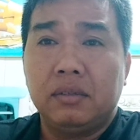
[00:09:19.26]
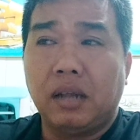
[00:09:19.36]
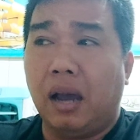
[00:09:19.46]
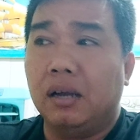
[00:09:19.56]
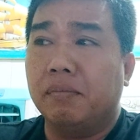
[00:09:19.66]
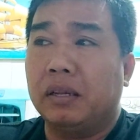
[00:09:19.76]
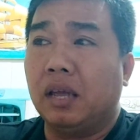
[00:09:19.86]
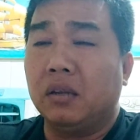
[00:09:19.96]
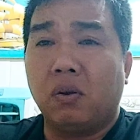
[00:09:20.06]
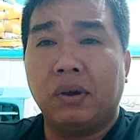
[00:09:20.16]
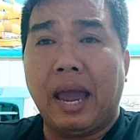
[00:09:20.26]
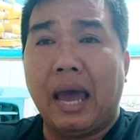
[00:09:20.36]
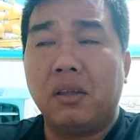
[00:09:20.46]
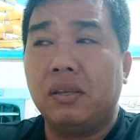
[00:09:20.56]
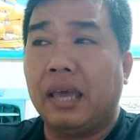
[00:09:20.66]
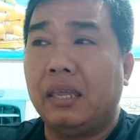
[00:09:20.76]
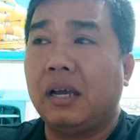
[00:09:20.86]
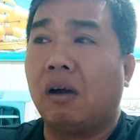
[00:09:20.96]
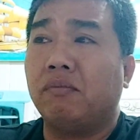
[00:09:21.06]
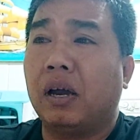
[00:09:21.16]
ừ mình nhìn con gà nó như vậy
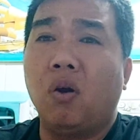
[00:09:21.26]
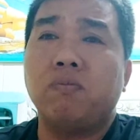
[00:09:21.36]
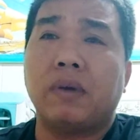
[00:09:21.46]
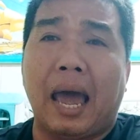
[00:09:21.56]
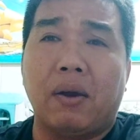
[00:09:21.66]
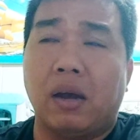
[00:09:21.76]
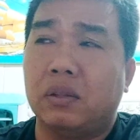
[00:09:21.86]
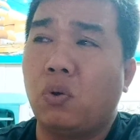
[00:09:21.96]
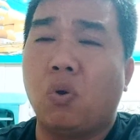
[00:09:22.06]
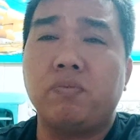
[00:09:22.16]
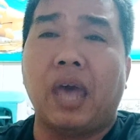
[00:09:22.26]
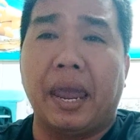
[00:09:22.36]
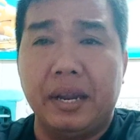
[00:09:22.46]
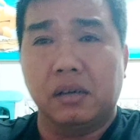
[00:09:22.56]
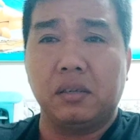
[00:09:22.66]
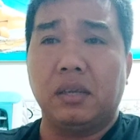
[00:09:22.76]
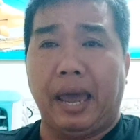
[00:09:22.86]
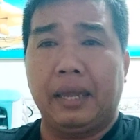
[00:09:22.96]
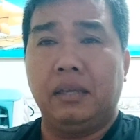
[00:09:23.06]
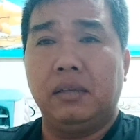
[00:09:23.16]
chứ không phải lúc nào ừ tôi cũng trị được như
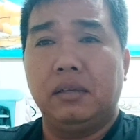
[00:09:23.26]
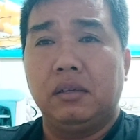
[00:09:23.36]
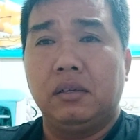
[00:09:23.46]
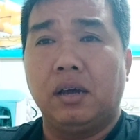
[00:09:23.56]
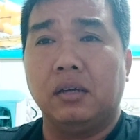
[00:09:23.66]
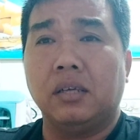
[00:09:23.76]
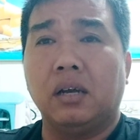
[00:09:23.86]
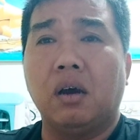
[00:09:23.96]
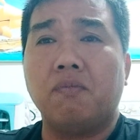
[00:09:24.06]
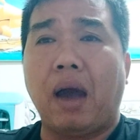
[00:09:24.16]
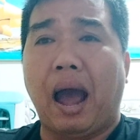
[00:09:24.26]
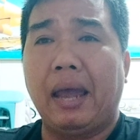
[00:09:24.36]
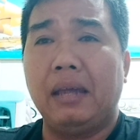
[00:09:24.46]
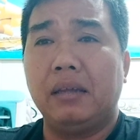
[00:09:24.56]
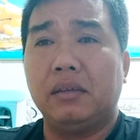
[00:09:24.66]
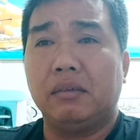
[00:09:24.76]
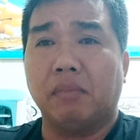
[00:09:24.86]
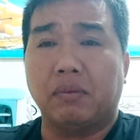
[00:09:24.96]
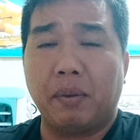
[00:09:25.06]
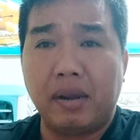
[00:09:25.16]
vậy thật sự nó không phải
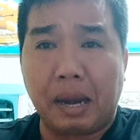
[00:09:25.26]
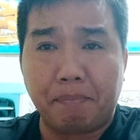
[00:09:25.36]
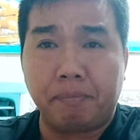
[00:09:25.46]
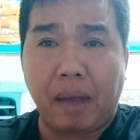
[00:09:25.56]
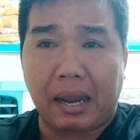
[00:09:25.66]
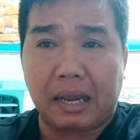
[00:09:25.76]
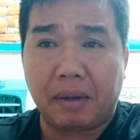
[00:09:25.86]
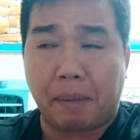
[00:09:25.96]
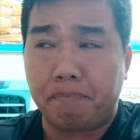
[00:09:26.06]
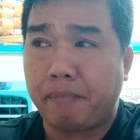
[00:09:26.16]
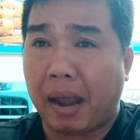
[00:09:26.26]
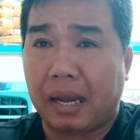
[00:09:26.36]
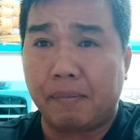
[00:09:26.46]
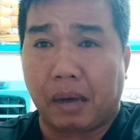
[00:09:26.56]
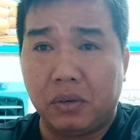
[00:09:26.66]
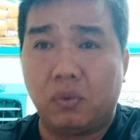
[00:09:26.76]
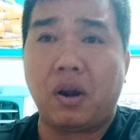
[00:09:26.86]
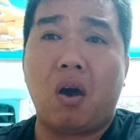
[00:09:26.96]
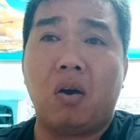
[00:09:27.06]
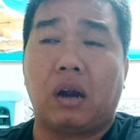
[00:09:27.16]
mình phải biết nắm bắt cái nắm bắt cái bệnh của
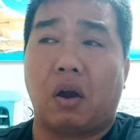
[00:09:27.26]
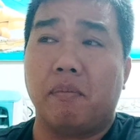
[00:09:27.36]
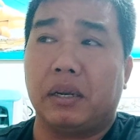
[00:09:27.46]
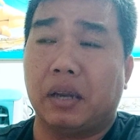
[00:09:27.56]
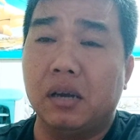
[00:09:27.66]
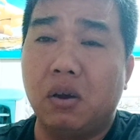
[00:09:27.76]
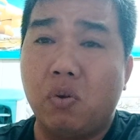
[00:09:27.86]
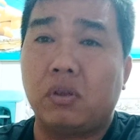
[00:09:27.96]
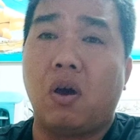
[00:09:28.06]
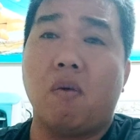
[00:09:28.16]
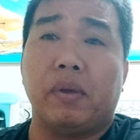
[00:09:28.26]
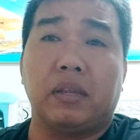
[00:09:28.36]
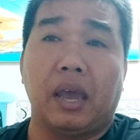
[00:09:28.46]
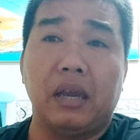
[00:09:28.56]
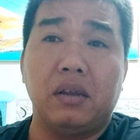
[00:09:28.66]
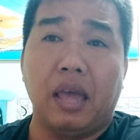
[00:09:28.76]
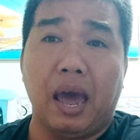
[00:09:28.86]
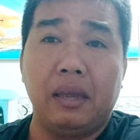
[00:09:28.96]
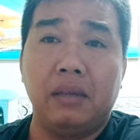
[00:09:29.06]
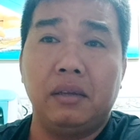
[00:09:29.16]
nó rồi mình đưa hút vô mình trị nó
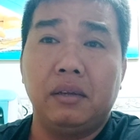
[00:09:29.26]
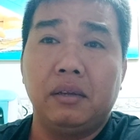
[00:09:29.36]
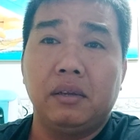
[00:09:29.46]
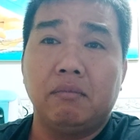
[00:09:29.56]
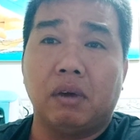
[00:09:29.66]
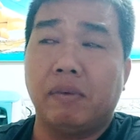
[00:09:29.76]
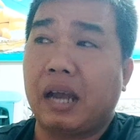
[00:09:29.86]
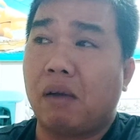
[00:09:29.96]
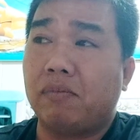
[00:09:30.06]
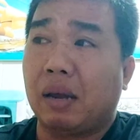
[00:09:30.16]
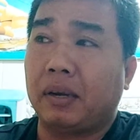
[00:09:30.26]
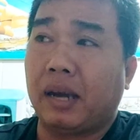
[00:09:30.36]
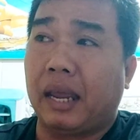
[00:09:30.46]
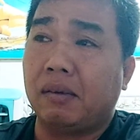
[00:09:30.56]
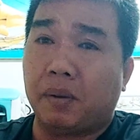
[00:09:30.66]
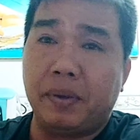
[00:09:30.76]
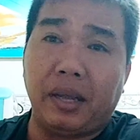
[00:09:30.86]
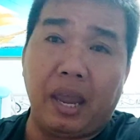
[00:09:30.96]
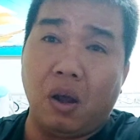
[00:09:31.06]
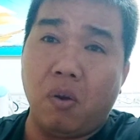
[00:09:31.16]
dễ mình phải không làm cái này không làm cái
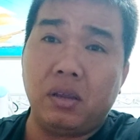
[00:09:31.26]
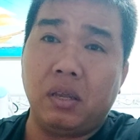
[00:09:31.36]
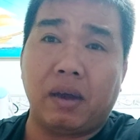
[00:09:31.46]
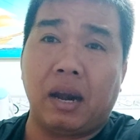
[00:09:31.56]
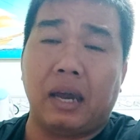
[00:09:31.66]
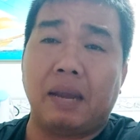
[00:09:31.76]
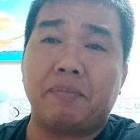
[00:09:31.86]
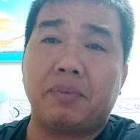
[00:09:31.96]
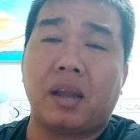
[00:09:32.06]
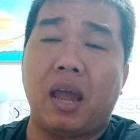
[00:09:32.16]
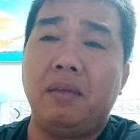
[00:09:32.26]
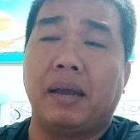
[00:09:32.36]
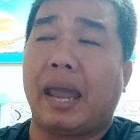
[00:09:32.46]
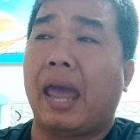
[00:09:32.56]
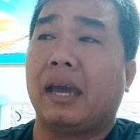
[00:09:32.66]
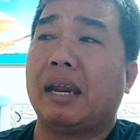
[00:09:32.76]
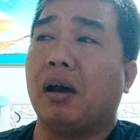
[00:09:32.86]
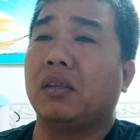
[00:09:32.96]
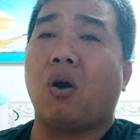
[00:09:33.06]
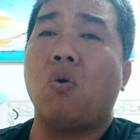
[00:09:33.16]
kia đổ hút chứ không phải là anh em thấy mà càng này, rồi
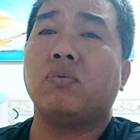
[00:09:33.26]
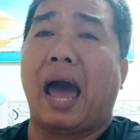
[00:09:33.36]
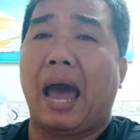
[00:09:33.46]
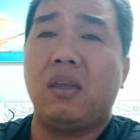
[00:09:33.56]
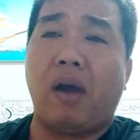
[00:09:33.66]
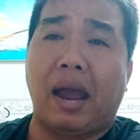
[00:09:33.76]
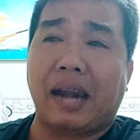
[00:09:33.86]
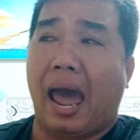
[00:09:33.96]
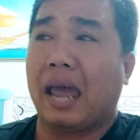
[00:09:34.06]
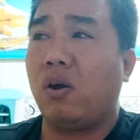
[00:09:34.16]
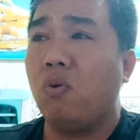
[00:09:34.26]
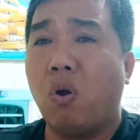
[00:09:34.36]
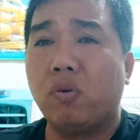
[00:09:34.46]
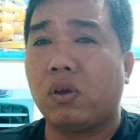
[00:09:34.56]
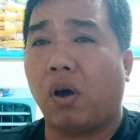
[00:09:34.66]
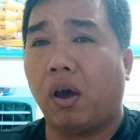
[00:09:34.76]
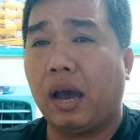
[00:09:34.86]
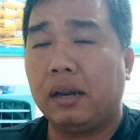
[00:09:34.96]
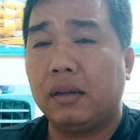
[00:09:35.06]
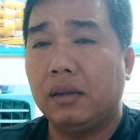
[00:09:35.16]
ờ, cho uống đại vô ăn đại vô uống hút vô họ hết